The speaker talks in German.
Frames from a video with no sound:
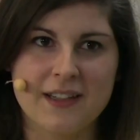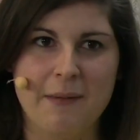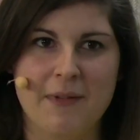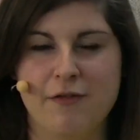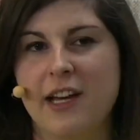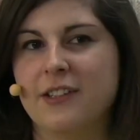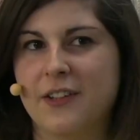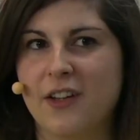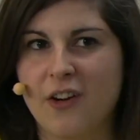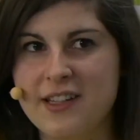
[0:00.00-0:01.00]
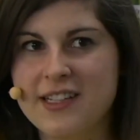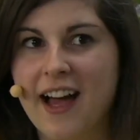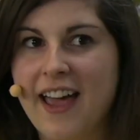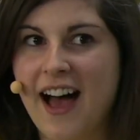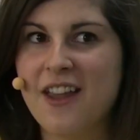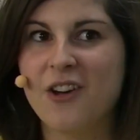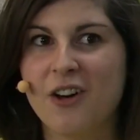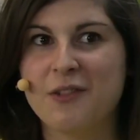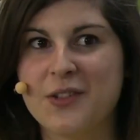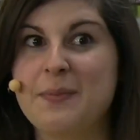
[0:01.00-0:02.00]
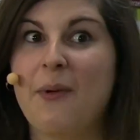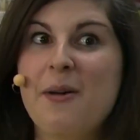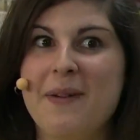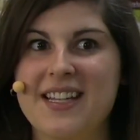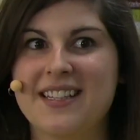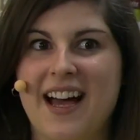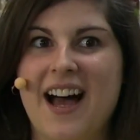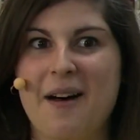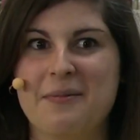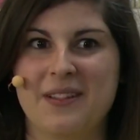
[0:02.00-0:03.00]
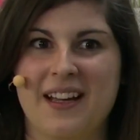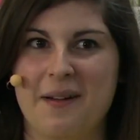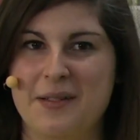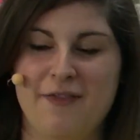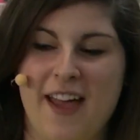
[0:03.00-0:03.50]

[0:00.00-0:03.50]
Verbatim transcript: Kennt man vielleicht aus den 90er Jahren noch, wo es Boybands gab und dann gab es die